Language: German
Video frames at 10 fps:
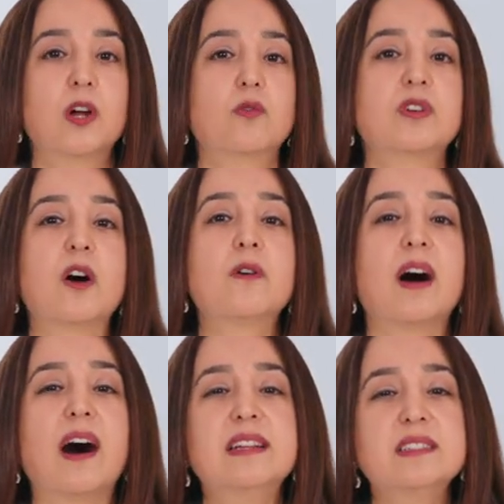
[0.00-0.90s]
und auch
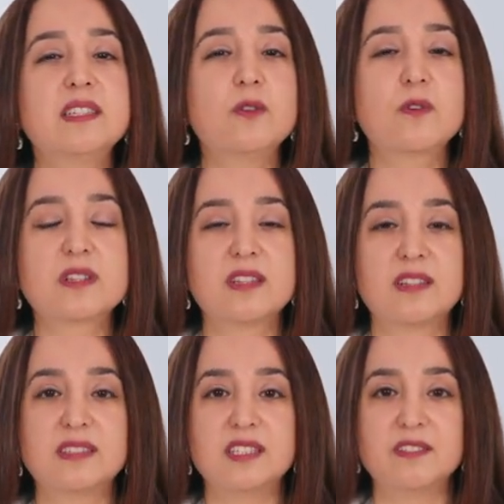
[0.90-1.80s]

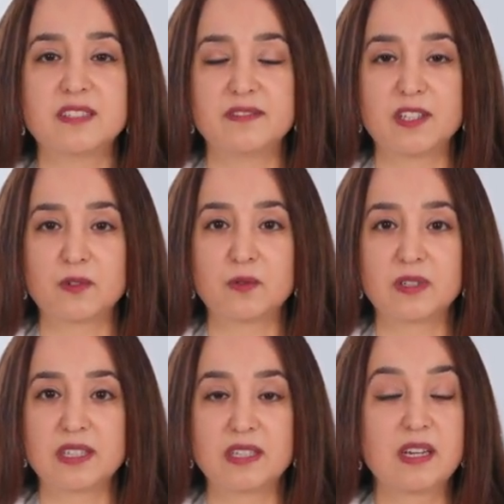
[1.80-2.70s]
antioxidative Wirkungen.